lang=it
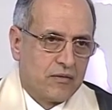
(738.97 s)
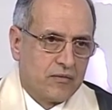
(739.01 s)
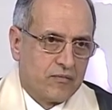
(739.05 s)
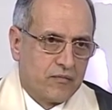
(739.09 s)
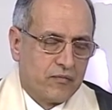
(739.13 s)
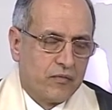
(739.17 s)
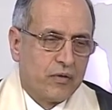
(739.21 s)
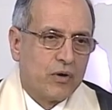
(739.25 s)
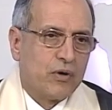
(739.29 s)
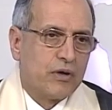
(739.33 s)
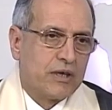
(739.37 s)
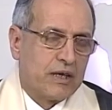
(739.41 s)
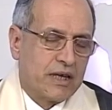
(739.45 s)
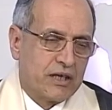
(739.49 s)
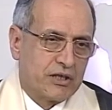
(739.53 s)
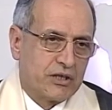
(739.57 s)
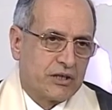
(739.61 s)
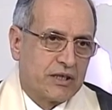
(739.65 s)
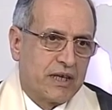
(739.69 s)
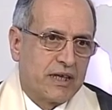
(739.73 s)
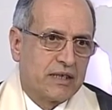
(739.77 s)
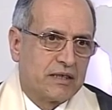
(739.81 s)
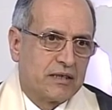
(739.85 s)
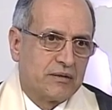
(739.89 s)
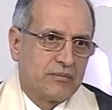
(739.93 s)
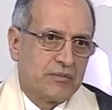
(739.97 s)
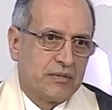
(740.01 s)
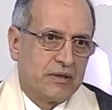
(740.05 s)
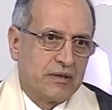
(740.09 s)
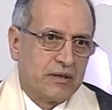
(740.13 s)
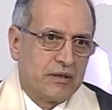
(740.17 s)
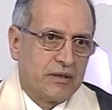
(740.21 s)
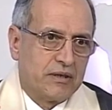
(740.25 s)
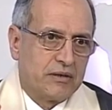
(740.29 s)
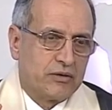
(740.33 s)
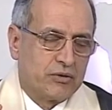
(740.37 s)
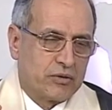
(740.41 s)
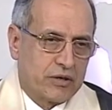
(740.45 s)
voi
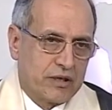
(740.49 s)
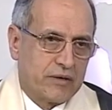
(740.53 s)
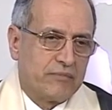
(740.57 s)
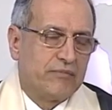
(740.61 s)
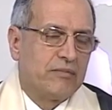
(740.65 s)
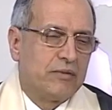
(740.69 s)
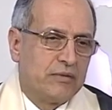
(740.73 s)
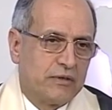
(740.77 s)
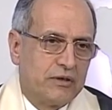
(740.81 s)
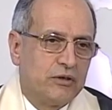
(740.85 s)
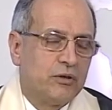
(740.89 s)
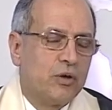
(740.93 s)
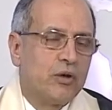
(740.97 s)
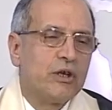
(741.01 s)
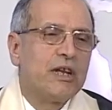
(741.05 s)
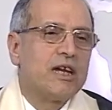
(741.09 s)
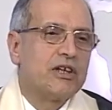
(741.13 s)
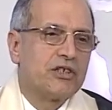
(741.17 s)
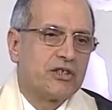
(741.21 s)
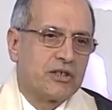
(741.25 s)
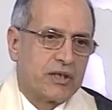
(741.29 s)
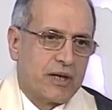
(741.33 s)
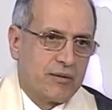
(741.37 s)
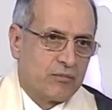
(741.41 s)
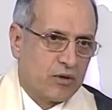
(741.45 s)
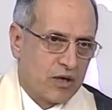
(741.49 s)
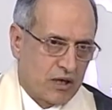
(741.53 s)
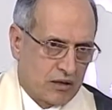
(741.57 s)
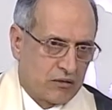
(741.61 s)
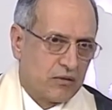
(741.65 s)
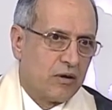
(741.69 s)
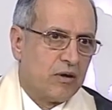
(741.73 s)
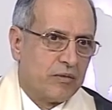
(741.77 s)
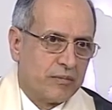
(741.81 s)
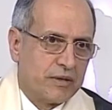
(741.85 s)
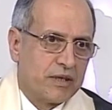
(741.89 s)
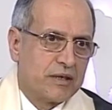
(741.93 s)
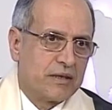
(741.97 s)
lasciatemi, cioè noi lasciamo
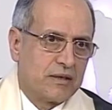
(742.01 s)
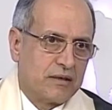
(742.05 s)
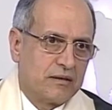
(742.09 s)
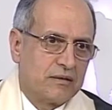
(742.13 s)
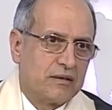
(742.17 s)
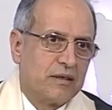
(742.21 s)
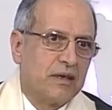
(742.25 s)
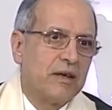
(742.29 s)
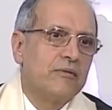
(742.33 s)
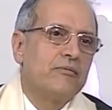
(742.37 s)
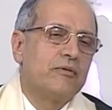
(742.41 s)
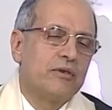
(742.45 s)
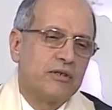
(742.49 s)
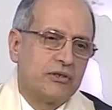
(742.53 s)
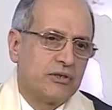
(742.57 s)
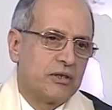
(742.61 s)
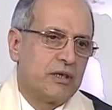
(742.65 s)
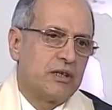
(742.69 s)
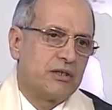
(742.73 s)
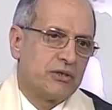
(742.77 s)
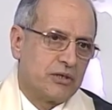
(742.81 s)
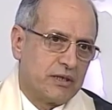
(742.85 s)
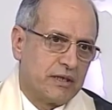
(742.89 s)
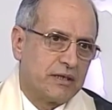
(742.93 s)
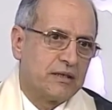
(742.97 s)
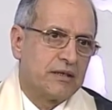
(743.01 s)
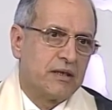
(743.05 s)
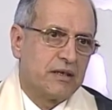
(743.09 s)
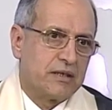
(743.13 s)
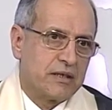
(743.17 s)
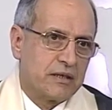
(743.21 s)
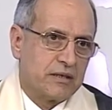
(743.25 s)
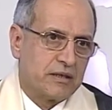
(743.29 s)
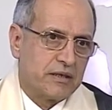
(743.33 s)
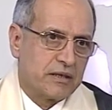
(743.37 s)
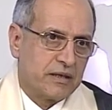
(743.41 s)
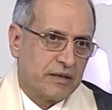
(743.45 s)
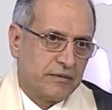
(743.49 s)
l'atomica e voi ci lasciate la
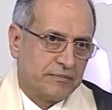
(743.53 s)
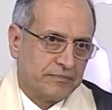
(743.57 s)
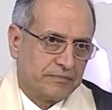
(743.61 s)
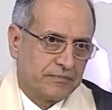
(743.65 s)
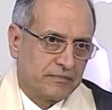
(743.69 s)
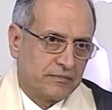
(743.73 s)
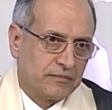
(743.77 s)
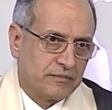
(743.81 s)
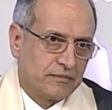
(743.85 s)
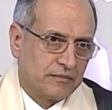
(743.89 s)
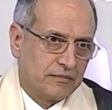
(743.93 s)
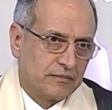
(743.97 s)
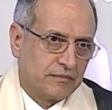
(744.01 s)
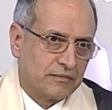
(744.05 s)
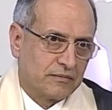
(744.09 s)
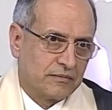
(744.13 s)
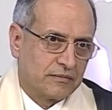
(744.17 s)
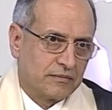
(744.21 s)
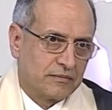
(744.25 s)
Siria. Mm.